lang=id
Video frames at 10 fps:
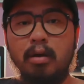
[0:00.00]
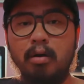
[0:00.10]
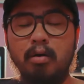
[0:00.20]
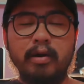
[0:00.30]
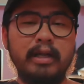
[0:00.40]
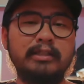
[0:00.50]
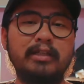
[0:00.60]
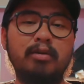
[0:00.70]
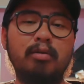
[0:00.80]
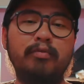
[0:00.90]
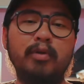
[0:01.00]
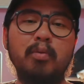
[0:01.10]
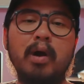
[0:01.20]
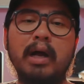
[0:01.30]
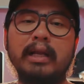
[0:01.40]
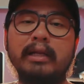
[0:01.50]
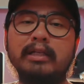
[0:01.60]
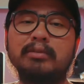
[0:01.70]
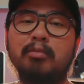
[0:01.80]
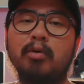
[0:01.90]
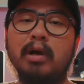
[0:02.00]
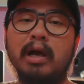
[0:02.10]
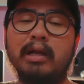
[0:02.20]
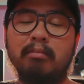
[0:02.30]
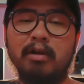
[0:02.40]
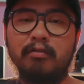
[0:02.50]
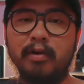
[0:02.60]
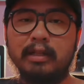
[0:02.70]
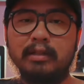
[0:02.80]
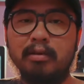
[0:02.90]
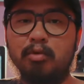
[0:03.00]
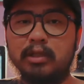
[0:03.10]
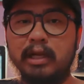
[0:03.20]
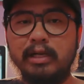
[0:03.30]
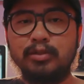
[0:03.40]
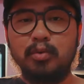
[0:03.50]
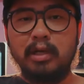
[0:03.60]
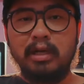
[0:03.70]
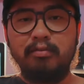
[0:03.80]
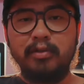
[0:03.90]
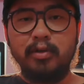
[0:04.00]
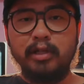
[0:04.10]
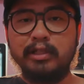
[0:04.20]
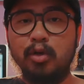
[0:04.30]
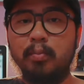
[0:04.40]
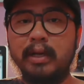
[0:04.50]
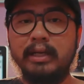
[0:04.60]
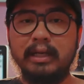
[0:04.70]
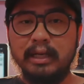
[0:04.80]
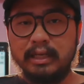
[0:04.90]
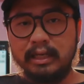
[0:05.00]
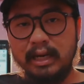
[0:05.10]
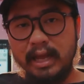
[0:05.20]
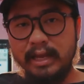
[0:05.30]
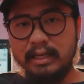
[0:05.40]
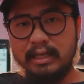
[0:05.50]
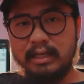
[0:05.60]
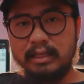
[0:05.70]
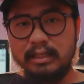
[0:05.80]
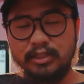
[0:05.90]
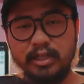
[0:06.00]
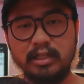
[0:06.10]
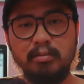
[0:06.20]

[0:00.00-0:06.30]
Alright guys, sekian dulu video gua kali ini. Semoga ada manfaatnya buat kalian yang suka dengan video ini. Jangan lupa di klik like, di share ke